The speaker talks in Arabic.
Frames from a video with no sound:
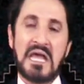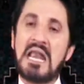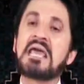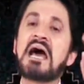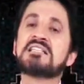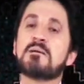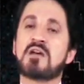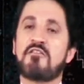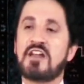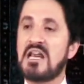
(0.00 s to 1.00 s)
قال لك
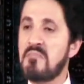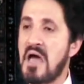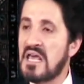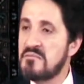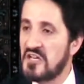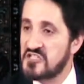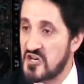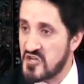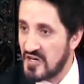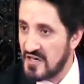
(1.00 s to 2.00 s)
آدم كفر لما أكل من
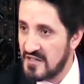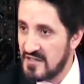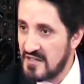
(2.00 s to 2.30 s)
الشجرة